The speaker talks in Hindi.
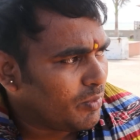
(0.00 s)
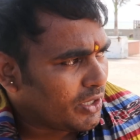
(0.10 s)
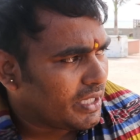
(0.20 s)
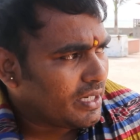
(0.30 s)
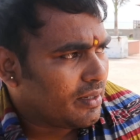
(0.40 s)

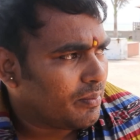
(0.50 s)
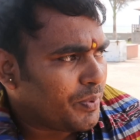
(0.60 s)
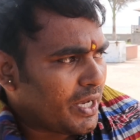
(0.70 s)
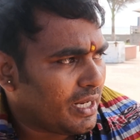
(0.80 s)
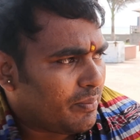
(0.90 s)
मंदिर
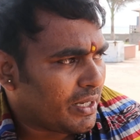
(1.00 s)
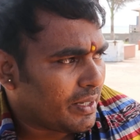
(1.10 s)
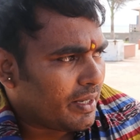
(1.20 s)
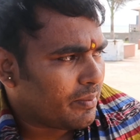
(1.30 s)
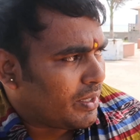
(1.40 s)
पहले
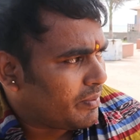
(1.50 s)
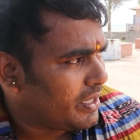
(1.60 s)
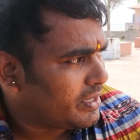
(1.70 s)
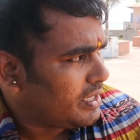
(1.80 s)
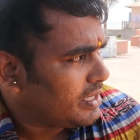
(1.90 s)
बना
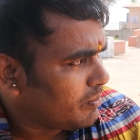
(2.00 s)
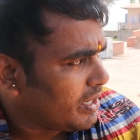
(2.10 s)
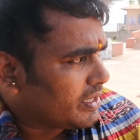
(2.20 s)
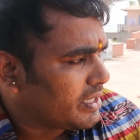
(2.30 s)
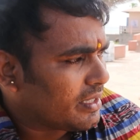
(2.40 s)
बनवाए थे
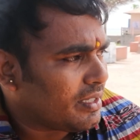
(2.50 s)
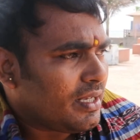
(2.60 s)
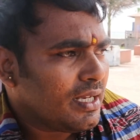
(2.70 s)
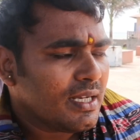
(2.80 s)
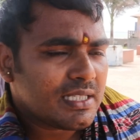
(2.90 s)
निर्माण किए थे
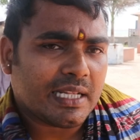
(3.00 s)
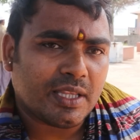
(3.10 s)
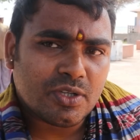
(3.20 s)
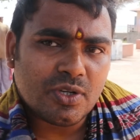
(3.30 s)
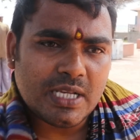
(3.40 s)

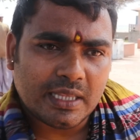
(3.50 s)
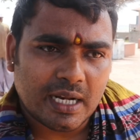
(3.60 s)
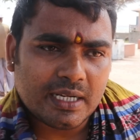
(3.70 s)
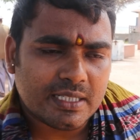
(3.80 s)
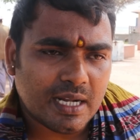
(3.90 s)
1717
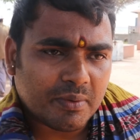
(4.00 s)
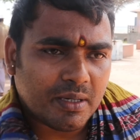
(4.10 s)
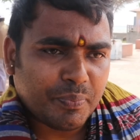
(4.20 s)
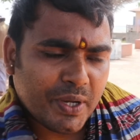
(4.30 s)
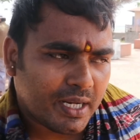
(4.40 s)
सत्रह ख्रिस्टाब्द
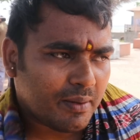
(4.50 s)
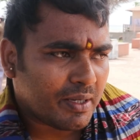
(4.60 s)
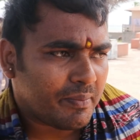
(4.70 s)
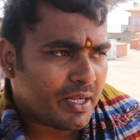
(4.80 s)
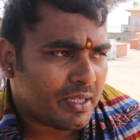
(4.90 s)
में पहले
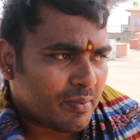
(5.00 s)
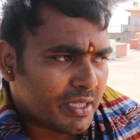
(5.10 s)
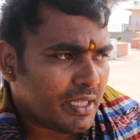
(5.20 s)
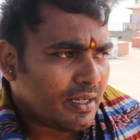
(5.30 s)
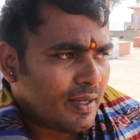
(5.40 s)
बनवाए थे
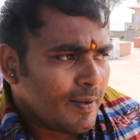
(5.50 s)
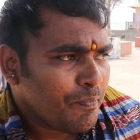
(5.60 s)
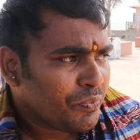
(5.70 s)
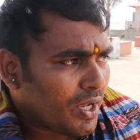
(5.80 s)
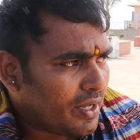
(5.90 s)

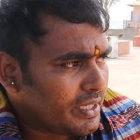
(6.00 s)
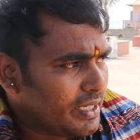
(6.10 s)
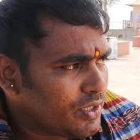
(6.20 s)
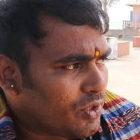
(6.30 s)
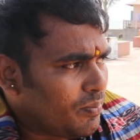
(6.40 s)
मंदिर और
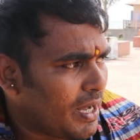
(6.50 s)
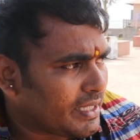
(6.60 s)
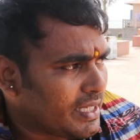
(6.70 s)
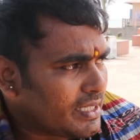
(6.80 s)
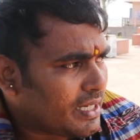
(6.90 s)
ये जो
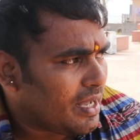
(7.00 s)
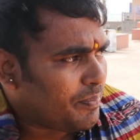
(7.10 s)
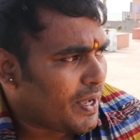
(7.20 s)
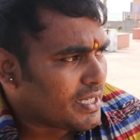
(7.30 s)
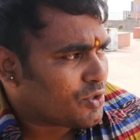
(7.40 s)
माता जी के
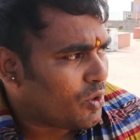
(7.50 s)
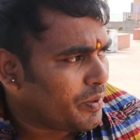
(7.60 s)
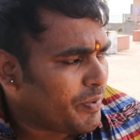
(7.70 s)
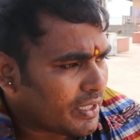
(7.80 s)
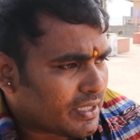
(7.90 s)
पास जो
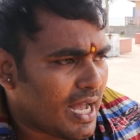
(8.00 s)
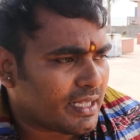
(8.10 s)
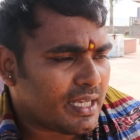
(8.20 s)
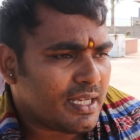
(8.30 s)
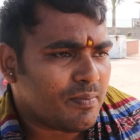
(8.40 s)
भी भक्त
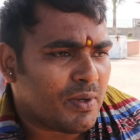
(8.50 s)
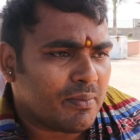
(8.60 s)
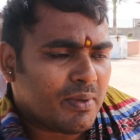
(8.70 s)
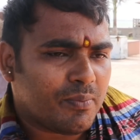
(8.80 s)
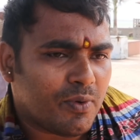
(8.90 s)
आते हैं
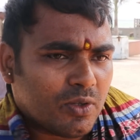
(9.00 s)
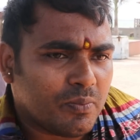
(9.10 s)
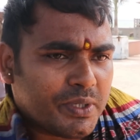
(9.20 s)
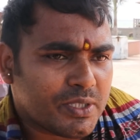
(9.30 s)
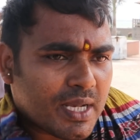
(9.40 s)
मन में
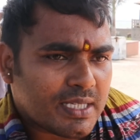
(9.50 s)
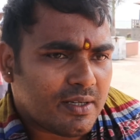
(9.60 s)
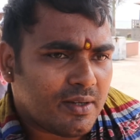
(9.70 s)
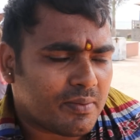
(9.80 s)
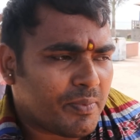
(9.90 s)
बहुत विश्वास
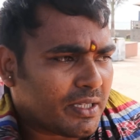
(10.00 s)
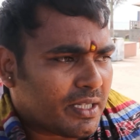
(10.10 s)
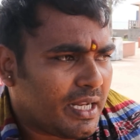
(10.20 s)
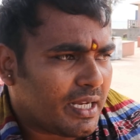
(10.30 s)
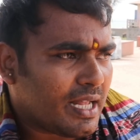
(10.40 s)
है और
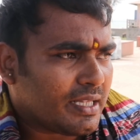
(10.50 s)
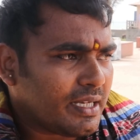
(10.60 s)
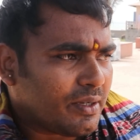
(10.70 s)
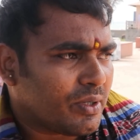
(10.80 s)
भक्ति लेके आते हैं